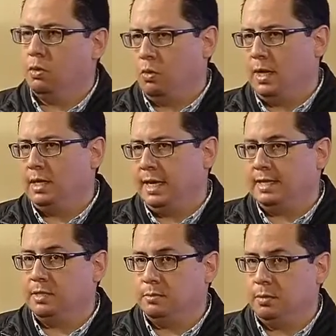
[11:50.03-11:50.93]
lo cual
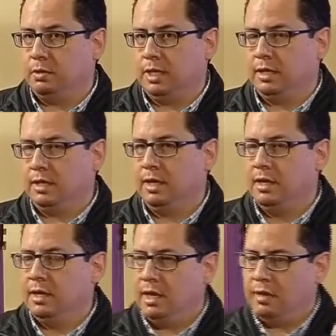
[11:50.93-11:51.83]
es importante
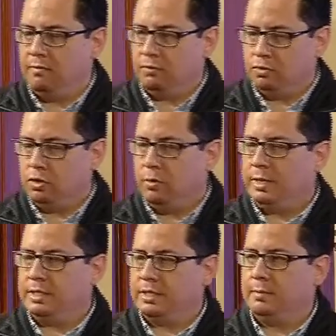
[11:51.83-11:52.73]
en función
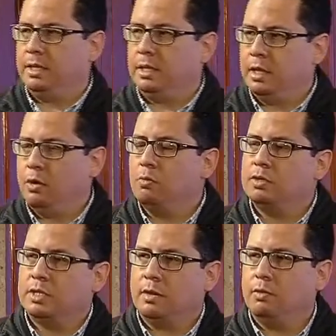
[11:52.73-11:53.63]
precisamente de
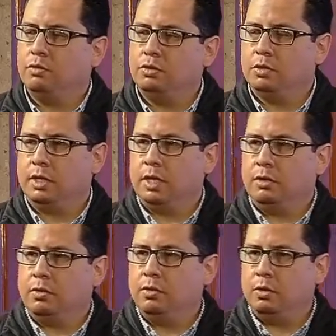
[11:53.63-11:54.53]
cómo está
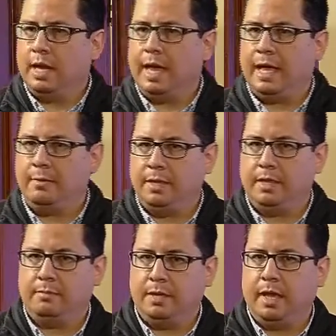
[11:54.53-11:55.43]
evolucionando la
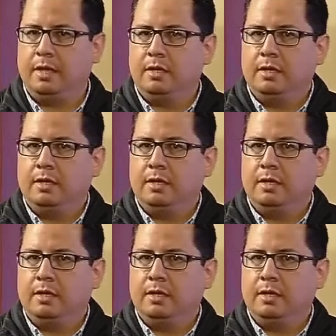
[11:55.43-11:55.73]
epidemia